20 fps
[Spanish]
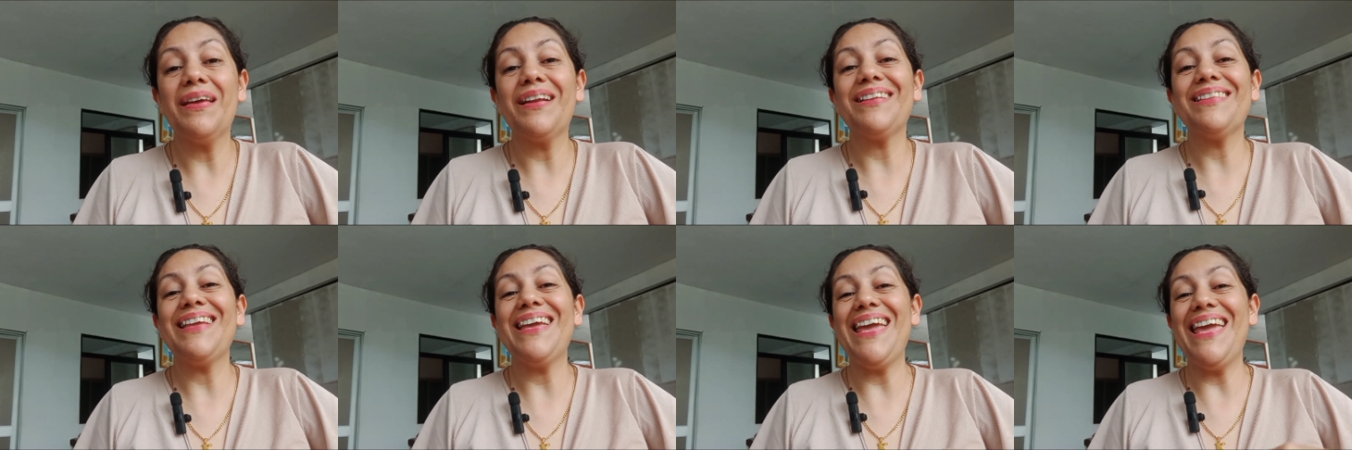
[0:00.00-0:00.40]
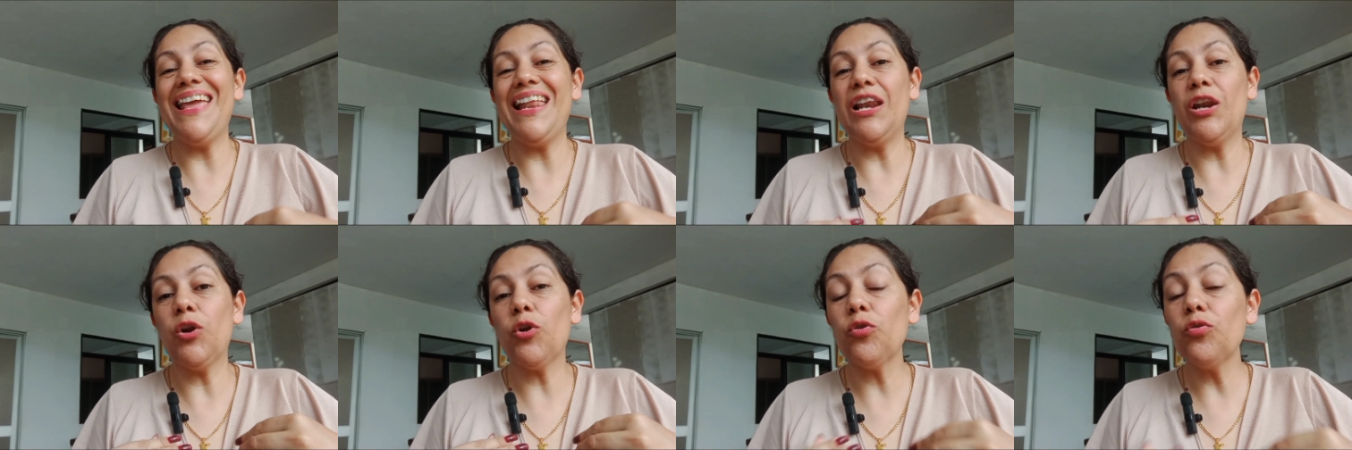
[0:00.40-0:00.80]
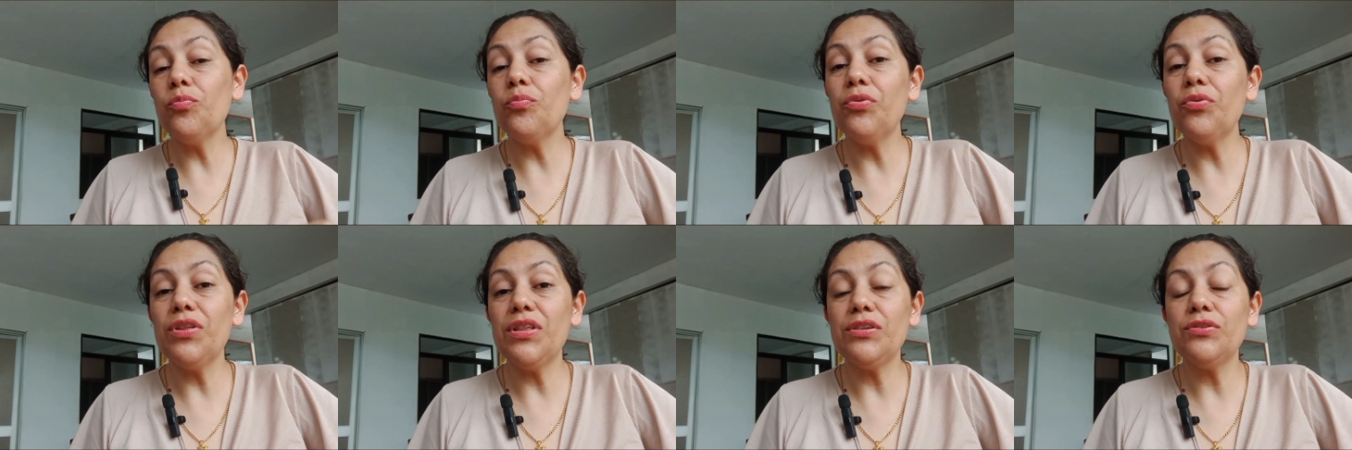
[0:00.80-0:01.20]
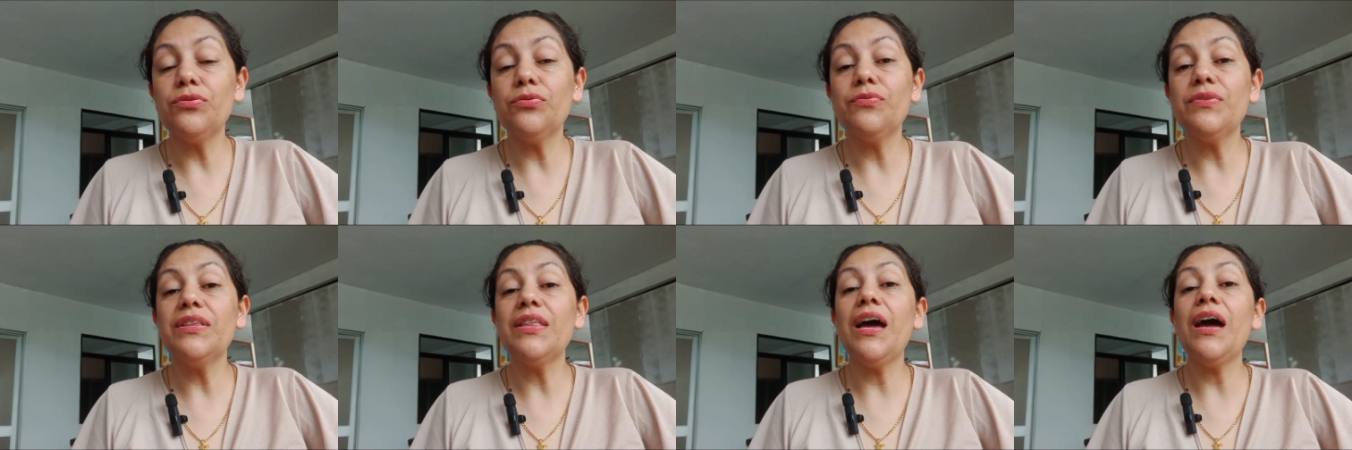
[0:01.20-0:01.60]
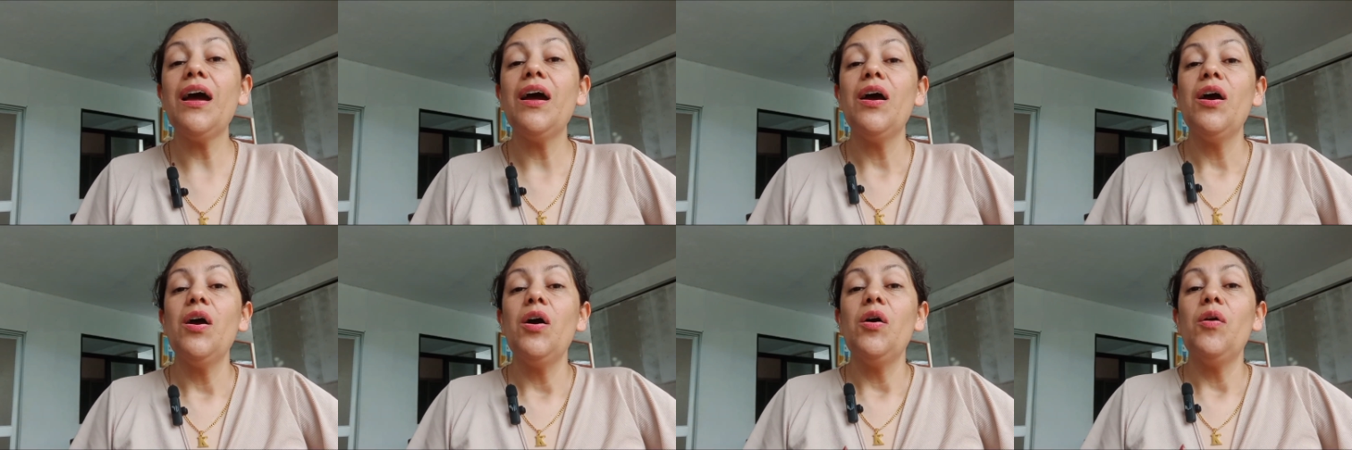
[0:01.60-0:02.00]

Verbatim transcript: pierde el rumbo de su vida